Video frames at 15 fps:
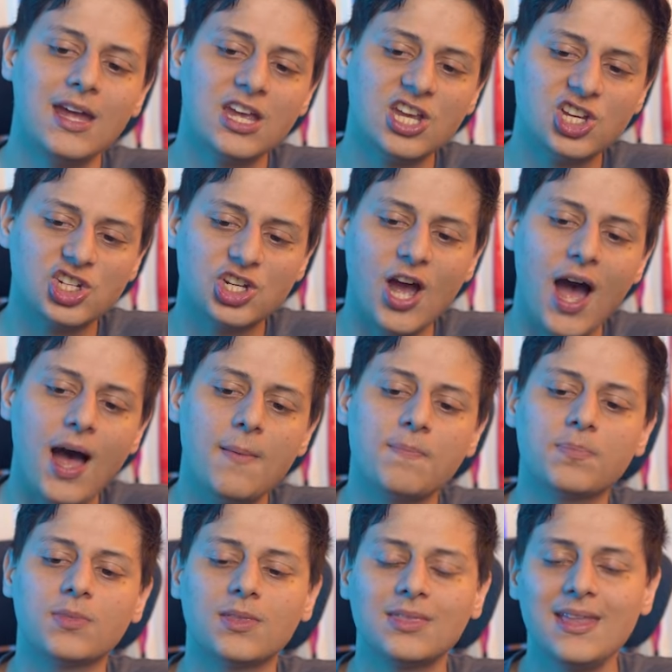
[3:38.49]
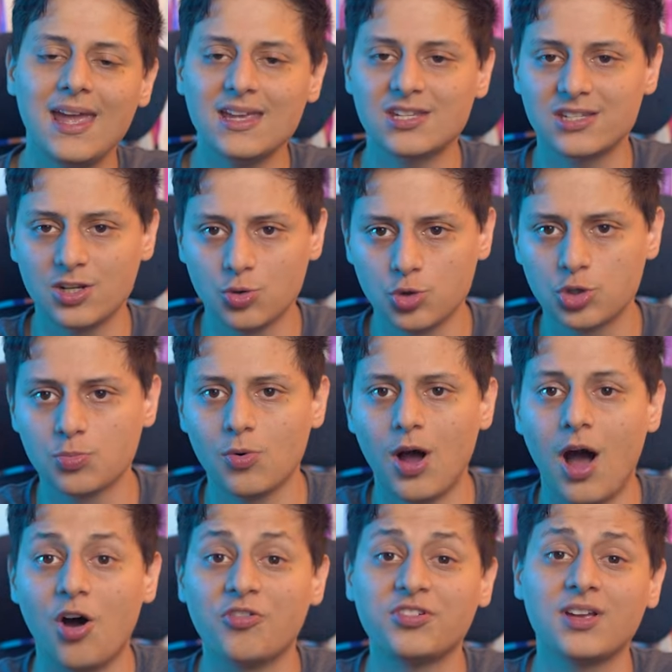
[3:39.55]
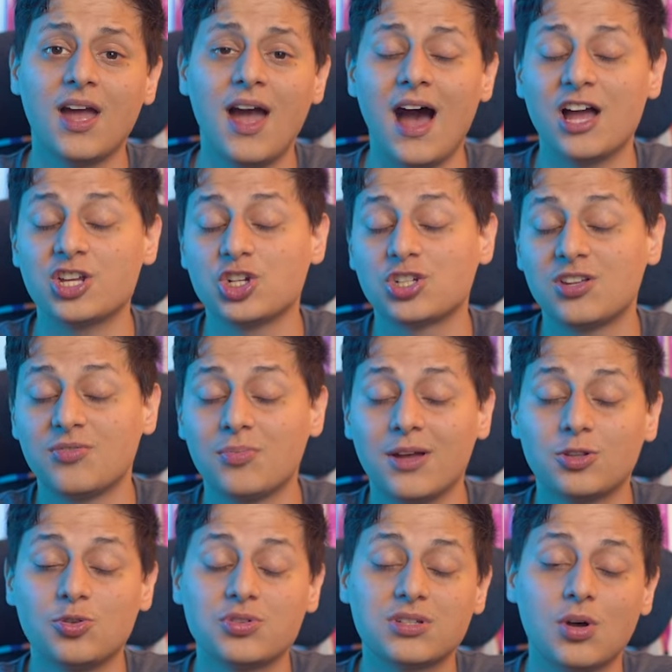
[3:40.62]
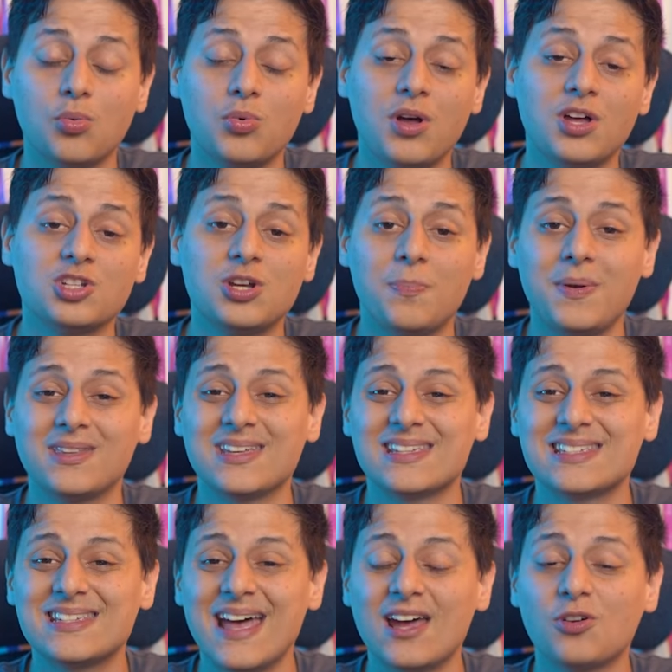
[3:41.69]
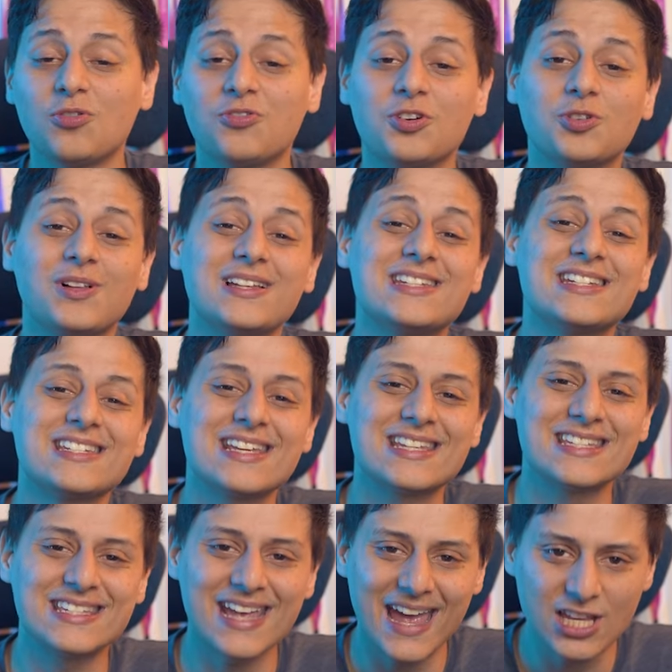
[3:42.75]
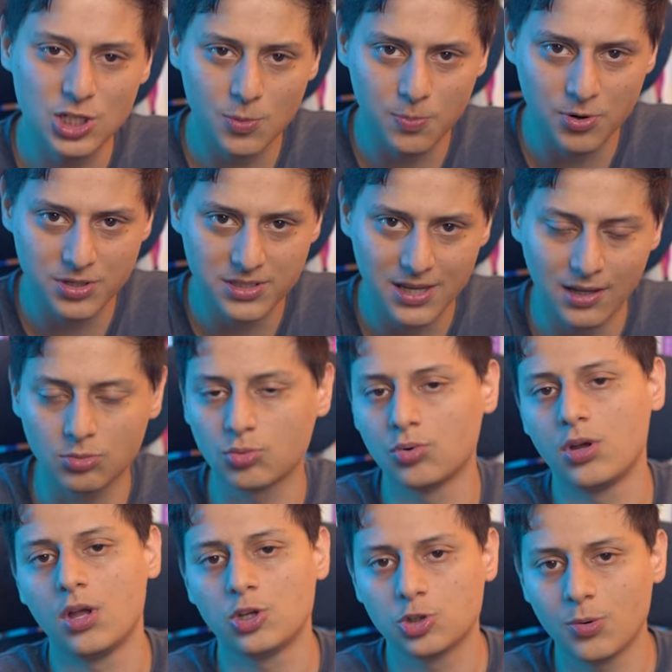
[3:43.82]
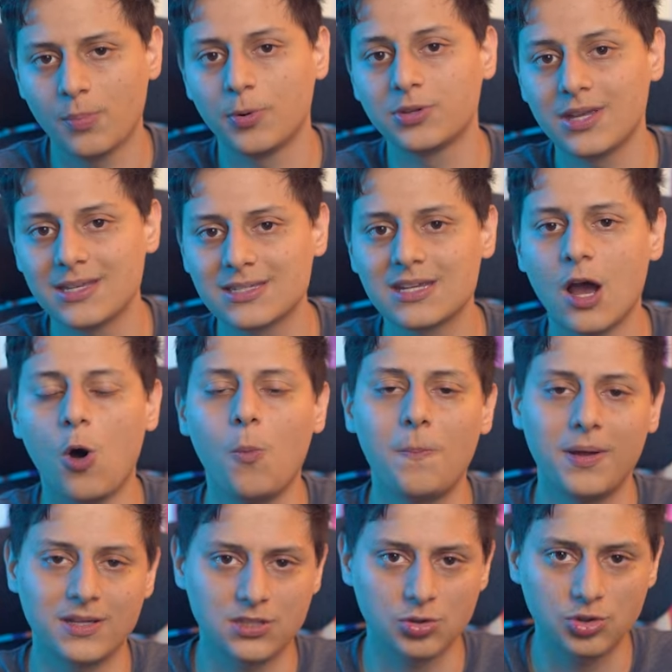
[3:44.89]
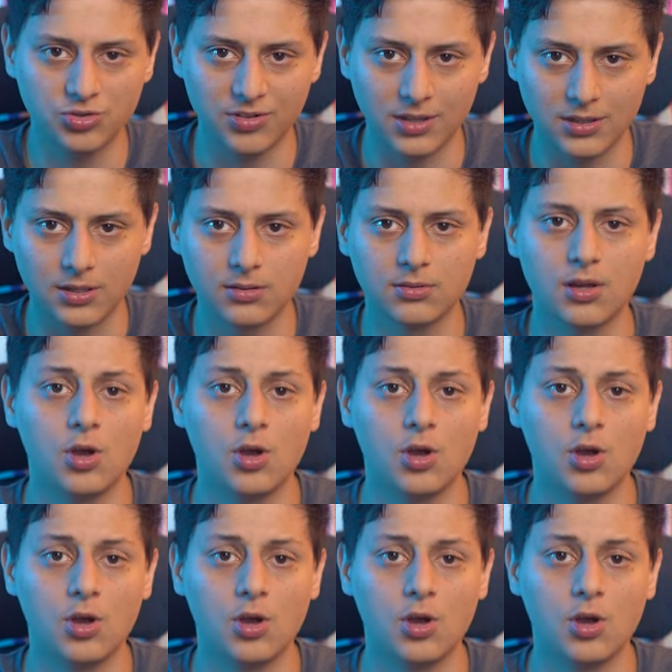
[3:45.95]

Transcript: E já Nesse último halving, a gente teve uma redução de apenas 0,17% de uma potencial pressão de venda.